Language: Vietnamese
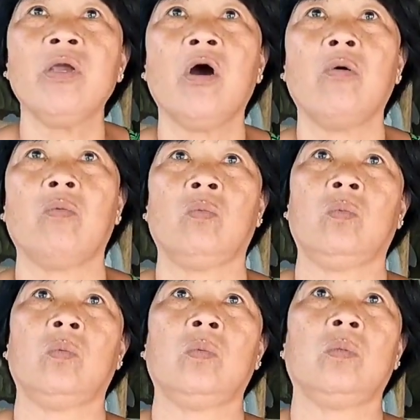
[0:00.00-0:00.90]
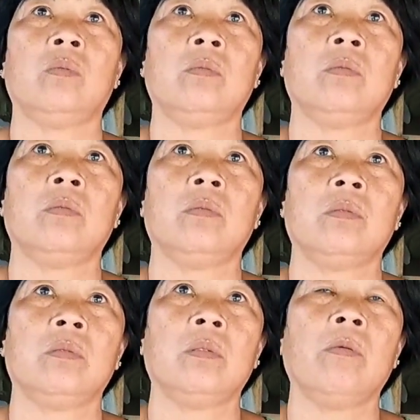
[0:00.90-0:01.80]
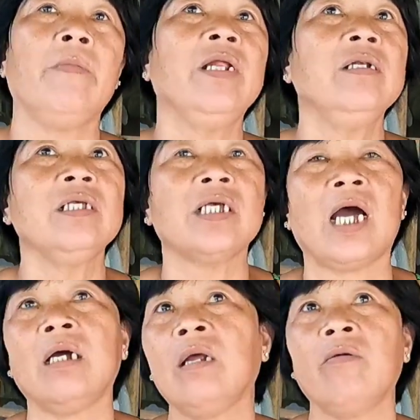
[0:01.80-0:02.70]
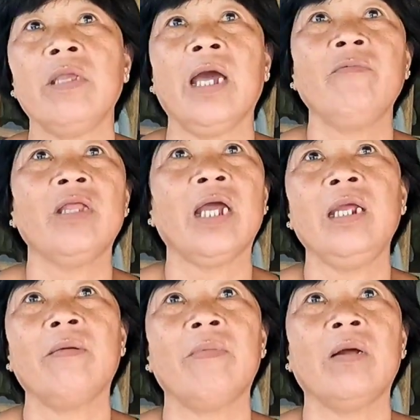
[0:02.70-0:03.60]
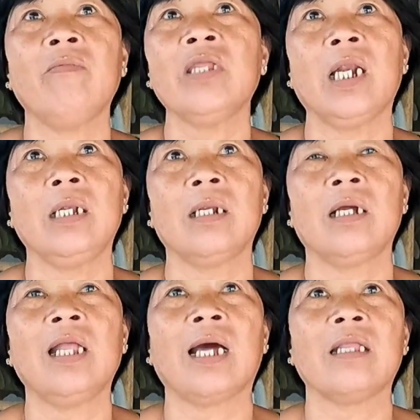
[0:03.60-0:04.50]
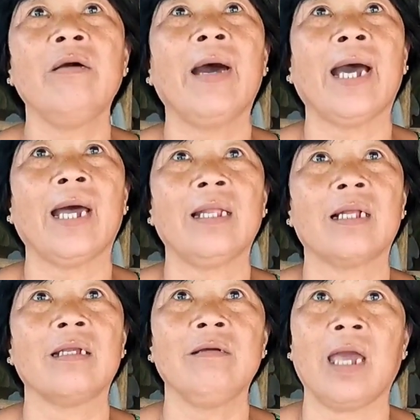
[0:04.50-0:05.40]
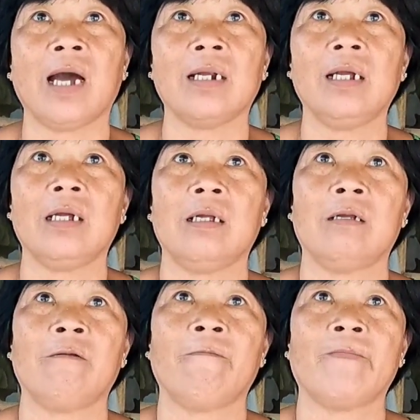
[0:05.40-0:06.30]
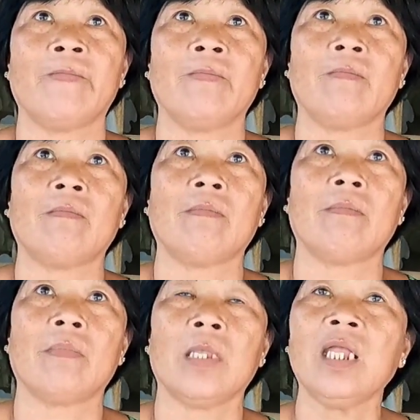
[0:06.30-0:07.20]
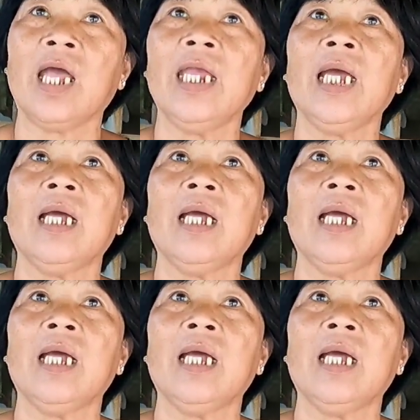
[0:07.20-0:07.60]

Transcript: ổng vô rồi mấy đứa nó sợ nó đâu có dám nó thấy mình không có tin nó thằng thứ ba đó, thằng dư vợ đó nó thấy